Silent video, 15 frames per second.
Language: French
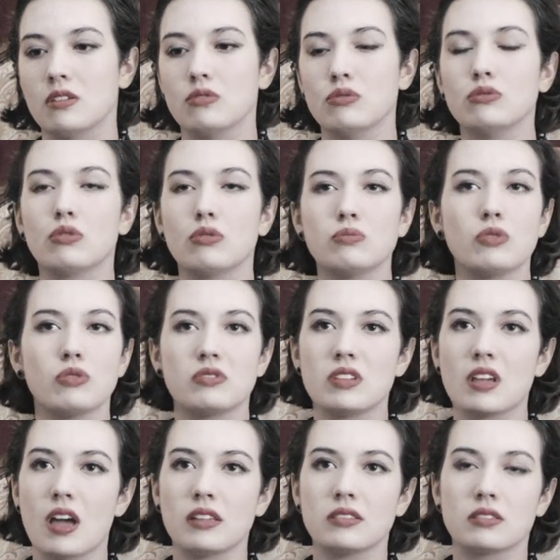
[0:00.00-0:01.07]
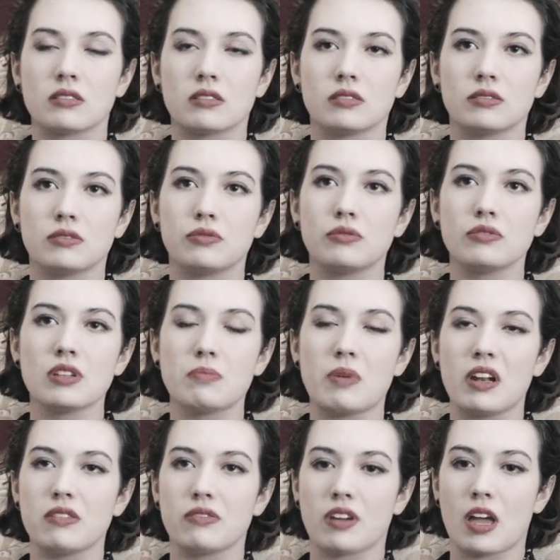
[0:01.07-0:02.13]
une troupe de théâtre euh, fondée
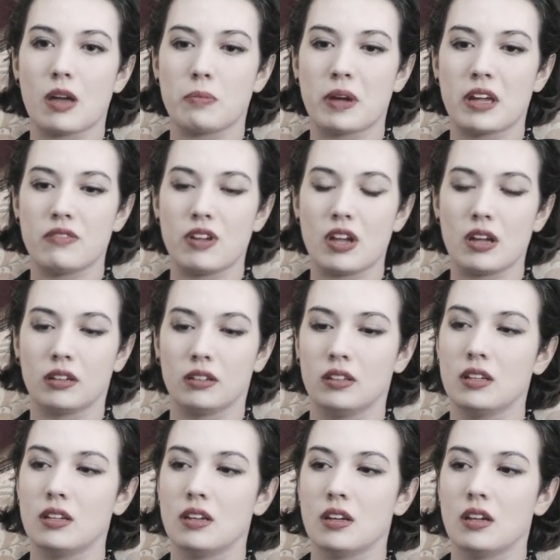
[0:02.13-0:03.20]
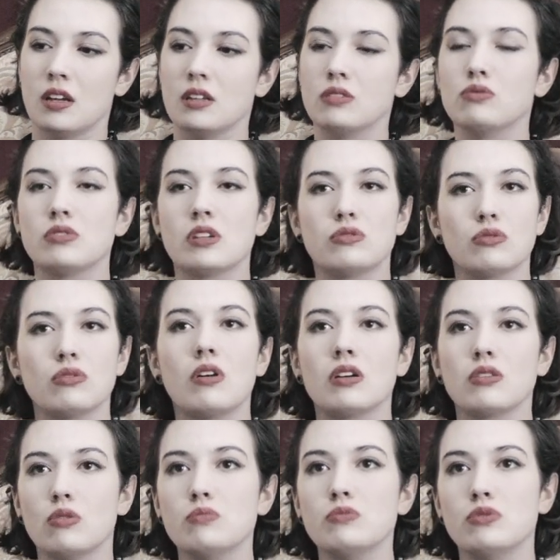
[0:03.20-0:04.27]
par les frères Prévert. Nous étions
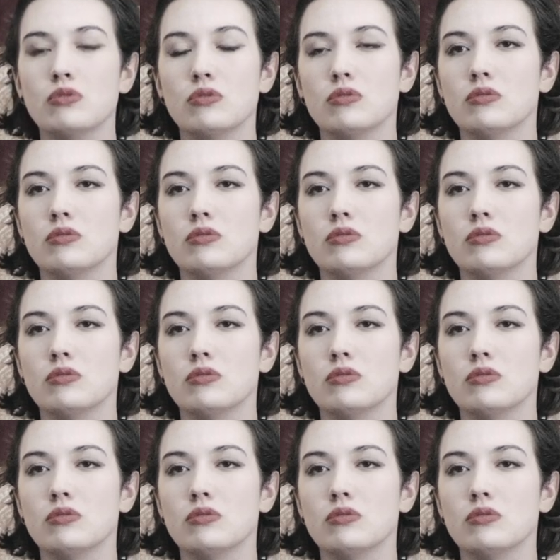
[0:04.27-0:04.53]
un groupe